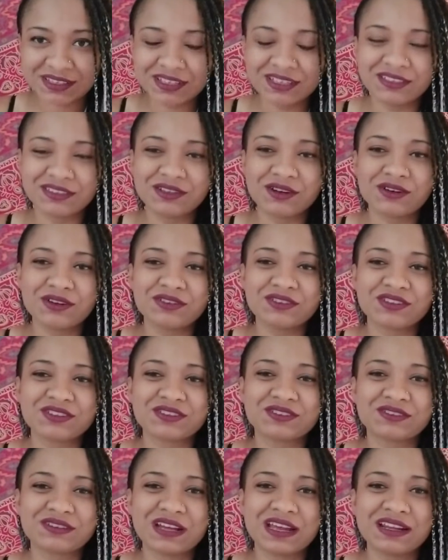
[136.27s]
y todos los
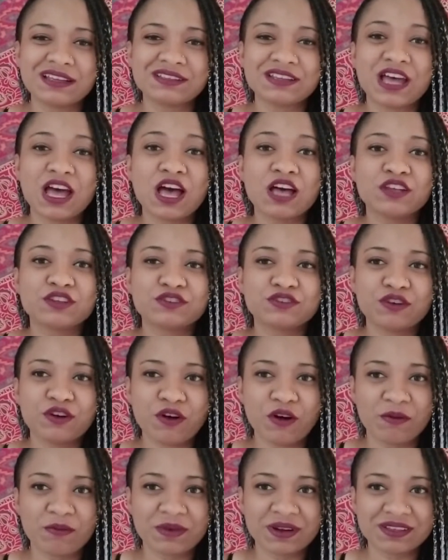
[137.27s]
dioses solares
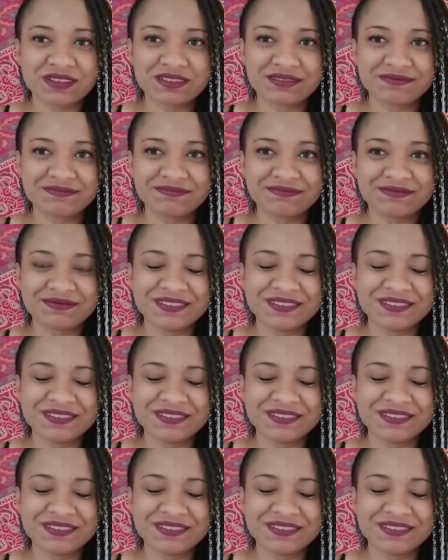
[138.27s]
son hombres.